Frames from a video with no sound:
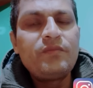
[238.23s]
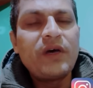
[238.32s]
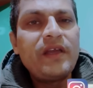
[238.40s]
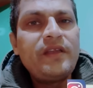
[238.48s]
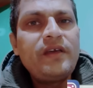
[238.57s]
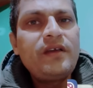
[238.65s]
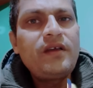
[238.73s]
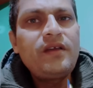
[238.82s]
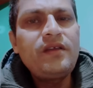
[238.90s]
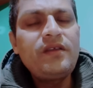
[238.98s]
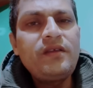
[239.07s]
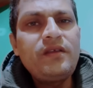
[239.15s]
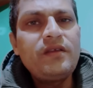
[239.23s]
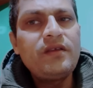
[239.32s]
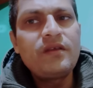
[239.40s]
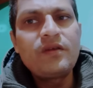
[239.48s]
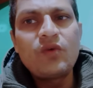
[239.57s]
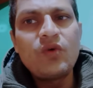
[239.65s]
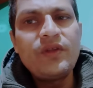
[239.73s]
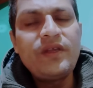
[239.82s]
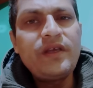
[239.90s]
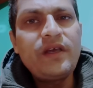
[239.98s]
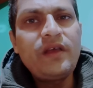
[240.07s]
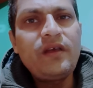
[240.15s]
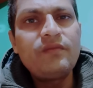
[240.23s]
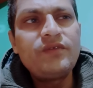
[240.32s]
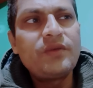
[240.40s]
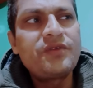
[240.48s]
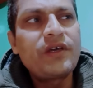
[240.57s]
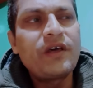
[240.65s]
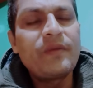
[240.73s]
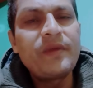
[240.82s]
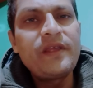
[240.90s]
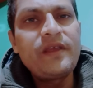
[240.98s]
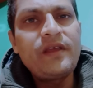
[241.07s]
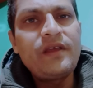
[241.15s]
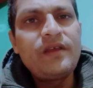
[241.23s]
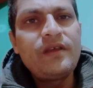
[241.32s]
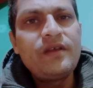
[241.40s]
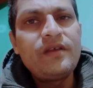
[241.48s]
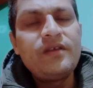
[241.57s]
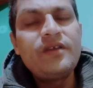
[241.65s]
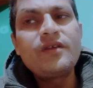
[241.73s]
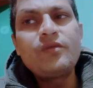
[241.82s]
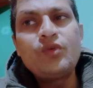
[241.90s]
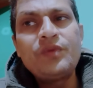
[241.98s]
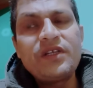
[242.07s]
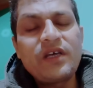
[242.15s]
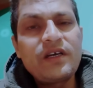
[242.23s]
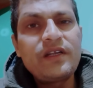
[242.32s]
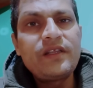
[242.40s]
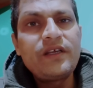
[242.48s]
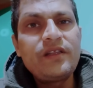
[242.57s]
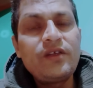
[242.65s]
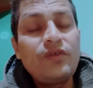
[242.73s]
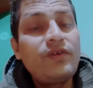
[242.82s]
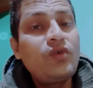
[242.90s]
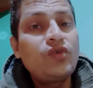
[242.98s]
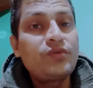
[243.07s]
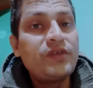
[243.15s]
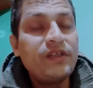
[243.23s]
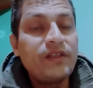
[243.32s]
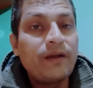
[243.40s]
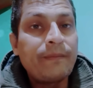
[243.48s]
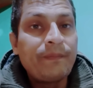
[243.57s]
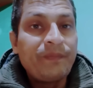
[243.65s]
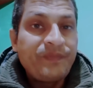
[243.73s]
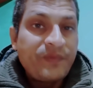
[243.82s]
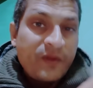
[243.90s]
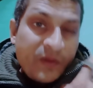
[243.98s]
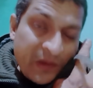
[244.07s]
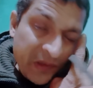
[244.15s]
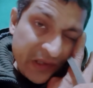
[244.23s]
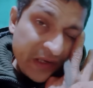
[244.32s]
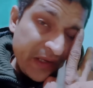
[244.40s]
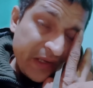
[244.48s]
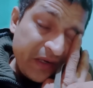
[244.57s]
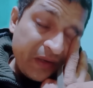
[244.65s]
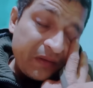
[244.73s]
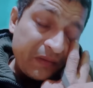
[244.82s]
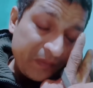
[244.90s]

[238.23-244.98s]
भाई ने कहा कि कोई नहीं आया हम जब से घर में ही हैं ये सब ऊपर आकर देखते हैं तो वहाँ कुछ भी नहीं था लेकिन